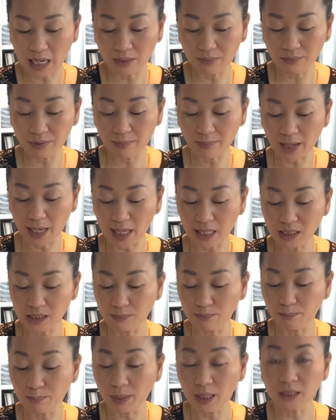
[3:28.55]
việc và hai
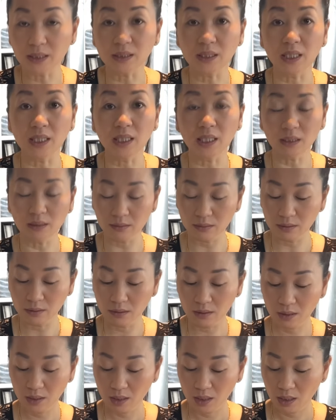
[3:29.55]
chấm phần tí nắng
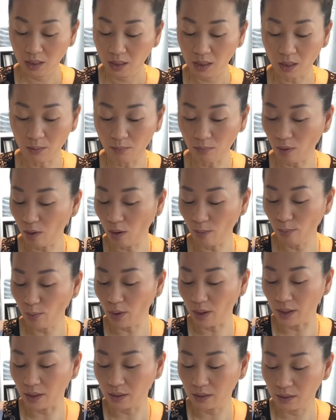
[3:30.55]
là mò
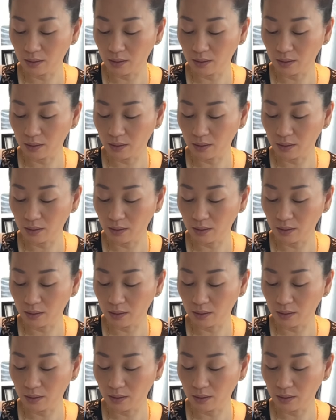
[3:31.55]
mỏng